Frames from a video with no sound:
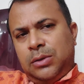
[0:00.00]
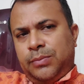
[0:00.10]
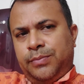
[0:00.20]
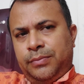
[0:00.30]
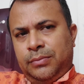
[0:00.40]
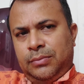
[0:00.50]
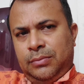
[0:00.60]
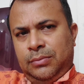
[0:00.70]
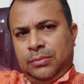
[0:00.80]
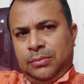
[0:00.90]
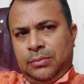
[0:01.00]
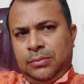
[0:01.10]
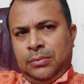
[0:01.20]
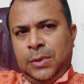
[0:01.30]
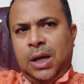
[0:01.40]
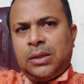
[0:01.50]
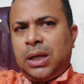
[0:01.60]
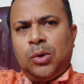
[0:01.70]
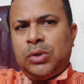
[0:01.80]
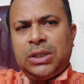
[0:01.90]
নিয়ম আর
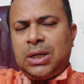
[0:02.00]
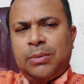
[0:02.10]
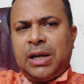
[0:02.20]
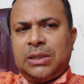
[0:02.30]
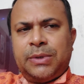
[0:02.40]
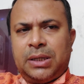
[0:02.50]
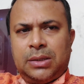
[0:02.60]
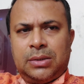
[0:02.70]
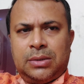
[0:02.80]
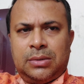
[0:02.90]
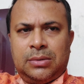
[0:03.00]
তারা ওটা ছাড়া বাঁচবে না আর কি